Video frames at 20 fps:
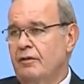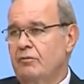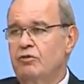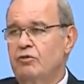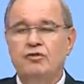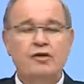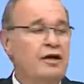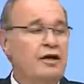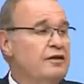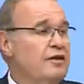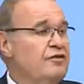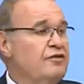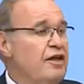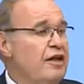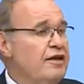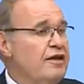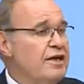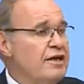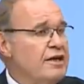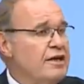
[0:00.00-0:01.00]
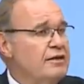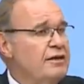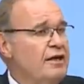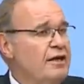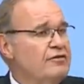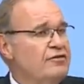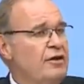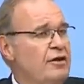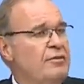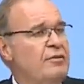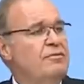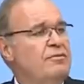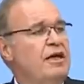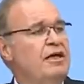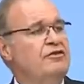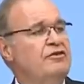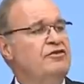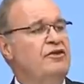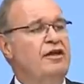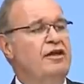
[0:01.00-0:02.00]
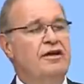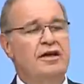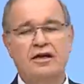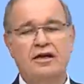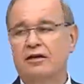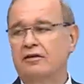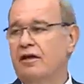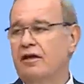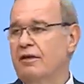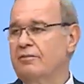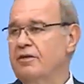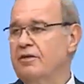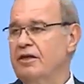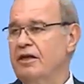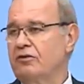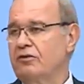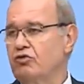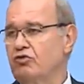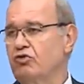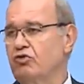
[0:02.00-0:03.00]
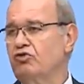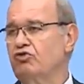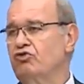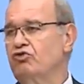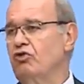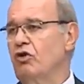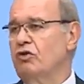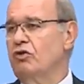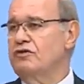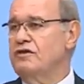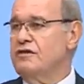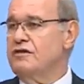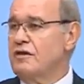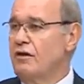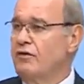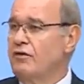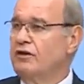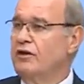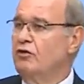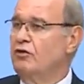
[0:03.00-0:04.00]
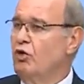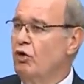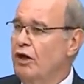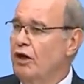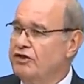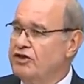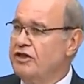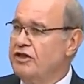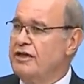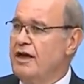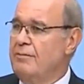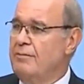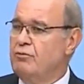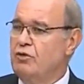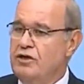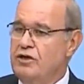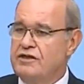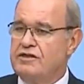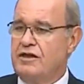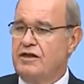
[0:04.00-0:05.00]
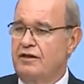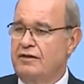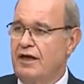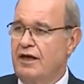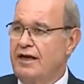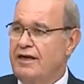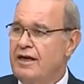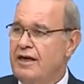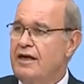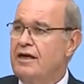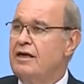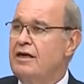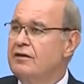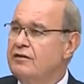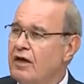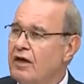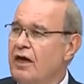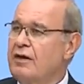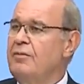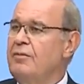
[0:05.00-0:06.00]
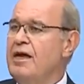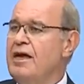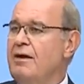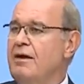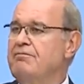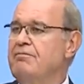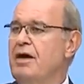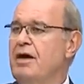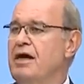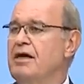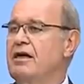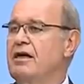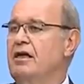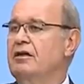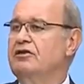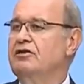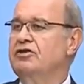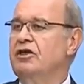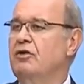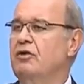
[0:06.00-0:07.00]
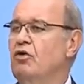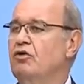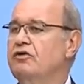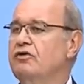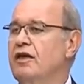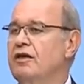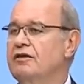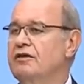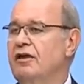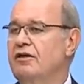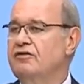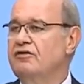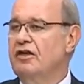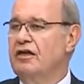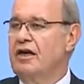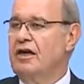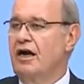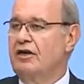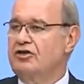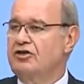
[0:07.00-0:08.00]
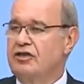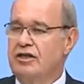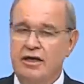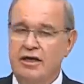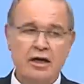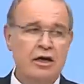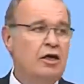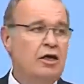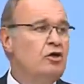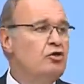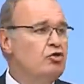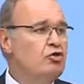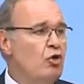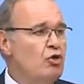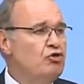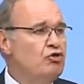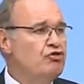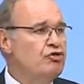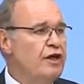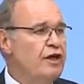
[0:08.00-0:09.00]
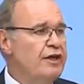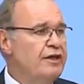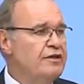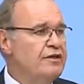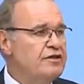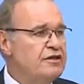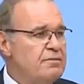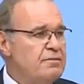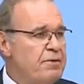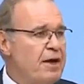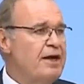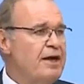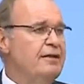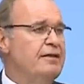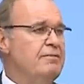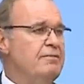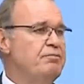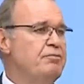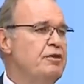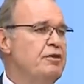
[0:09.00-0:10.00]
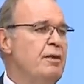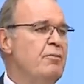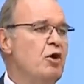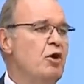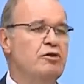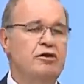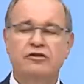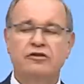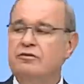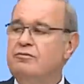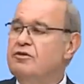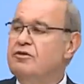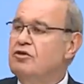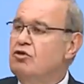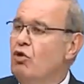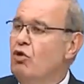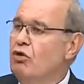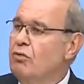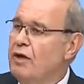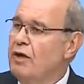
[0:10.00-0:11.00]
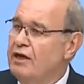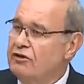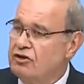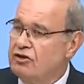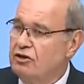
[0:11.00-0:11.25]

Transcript: Bunlarda zerre kadar samimiyet, zerre kadar minnet duygusu yok. Siz havada dolaşırken bu insanlar darbe yapmaya kalkışan ortaklarınıza karşı göğüslerini siper edip demokrasimizi korumaya